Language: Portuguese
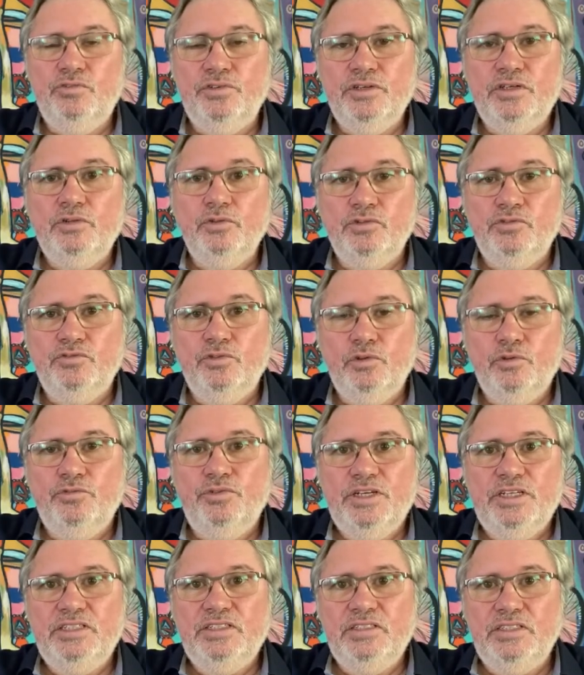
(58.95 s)
que nos foram
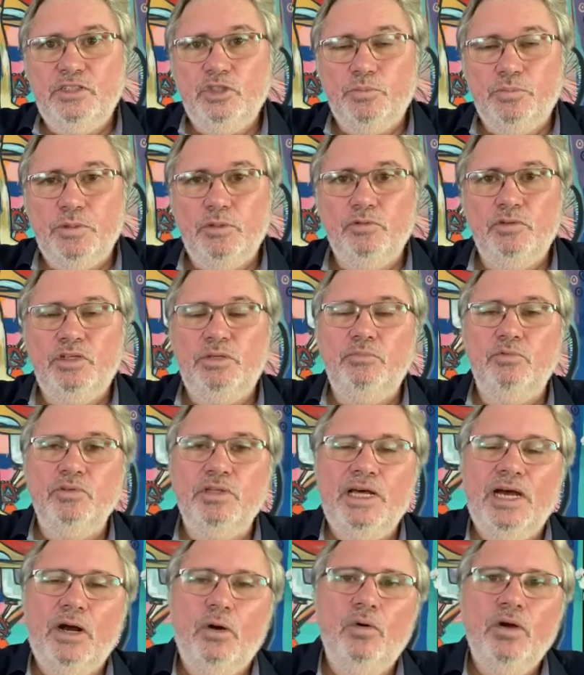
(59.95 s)
oferecidos pelo
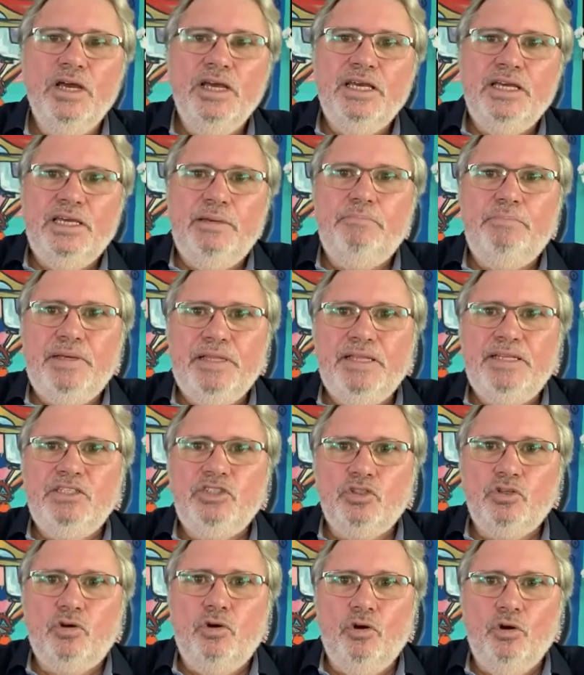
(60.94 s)
tribunal e pela
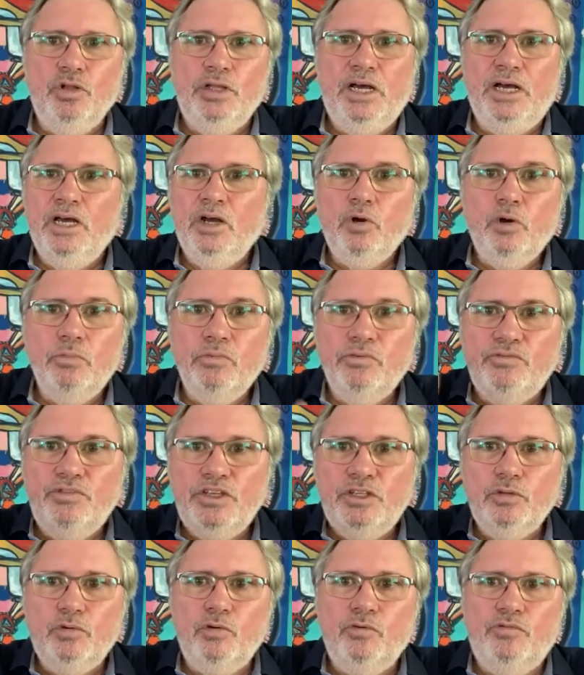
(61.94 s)
escola, como
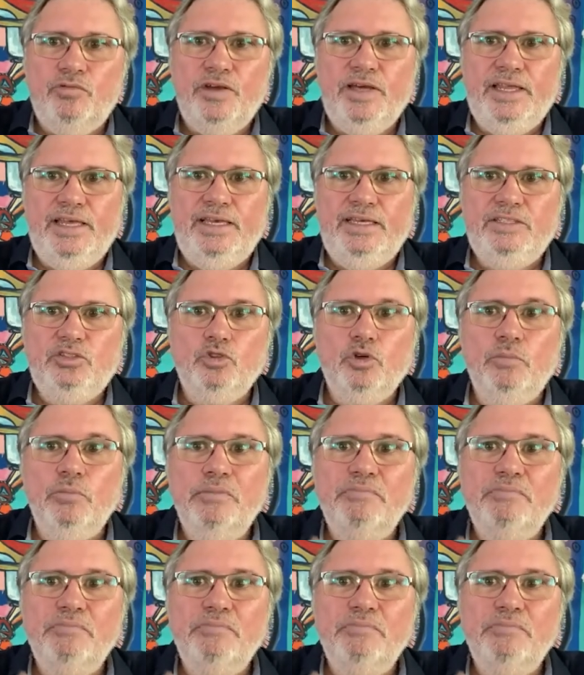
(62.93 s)
videoconferência, como